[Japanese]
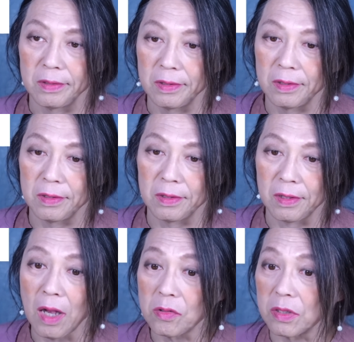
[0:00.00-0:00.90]
で、
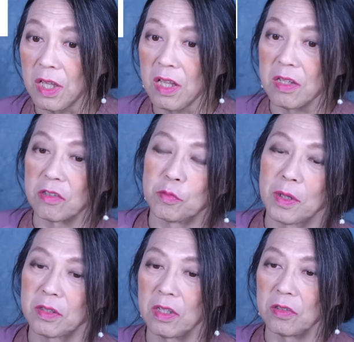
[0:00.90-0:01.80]
各議員に
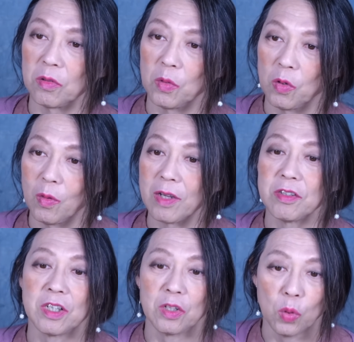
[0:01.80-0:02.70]
配ってるのも
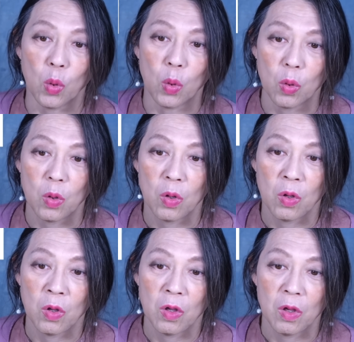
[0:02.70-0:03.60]
悪いけど、
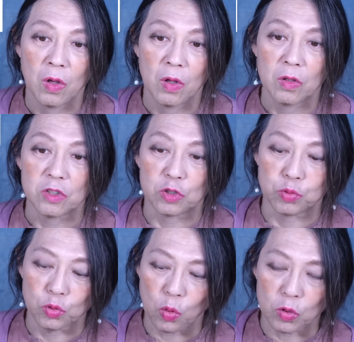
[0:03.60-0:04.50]

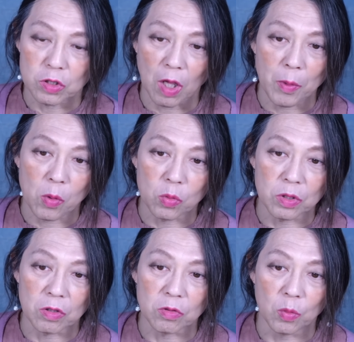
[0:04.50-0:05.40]
自分とこに溜め込
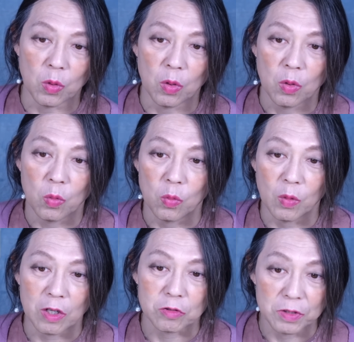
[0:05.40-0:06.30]
んでるのも
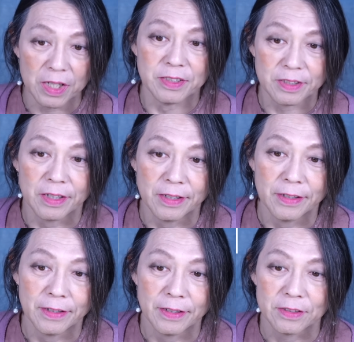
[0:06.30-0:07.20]
悪くないですか
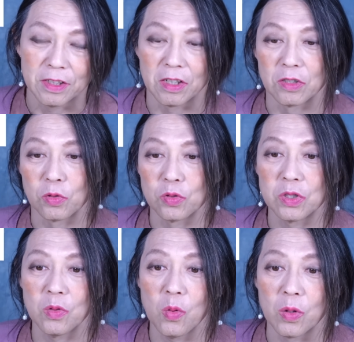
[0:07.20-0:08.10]
ていうか、そっ
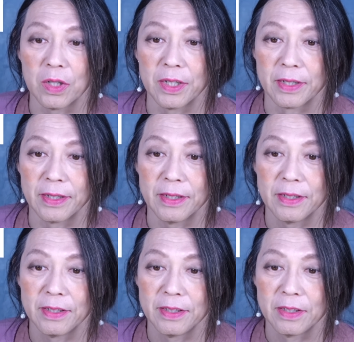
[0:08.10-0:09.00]
ちの方がなんか、
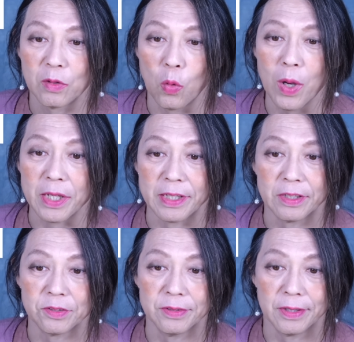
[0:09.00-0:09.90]
怖い
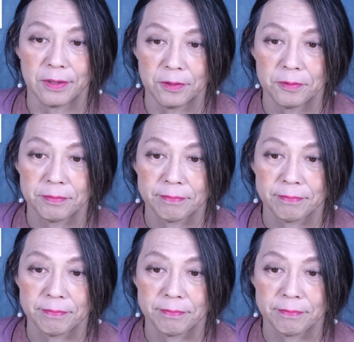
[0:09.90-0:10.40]
気がするんだけど。